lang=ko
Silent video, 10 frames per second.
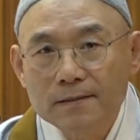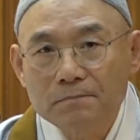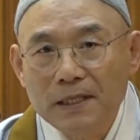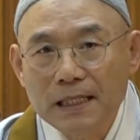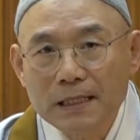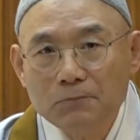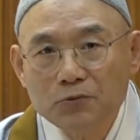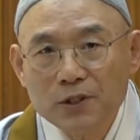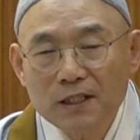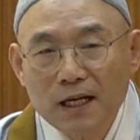
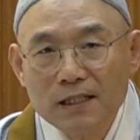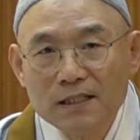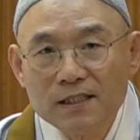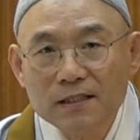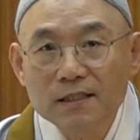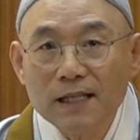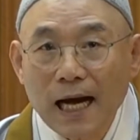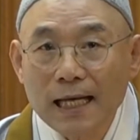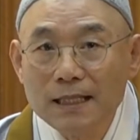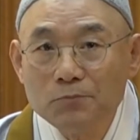미륵불이라는 것이 어느
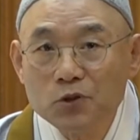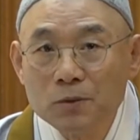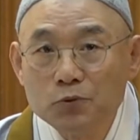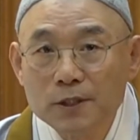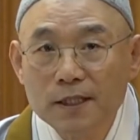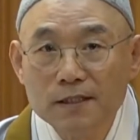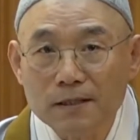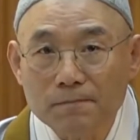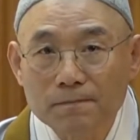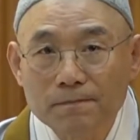한 분 부처님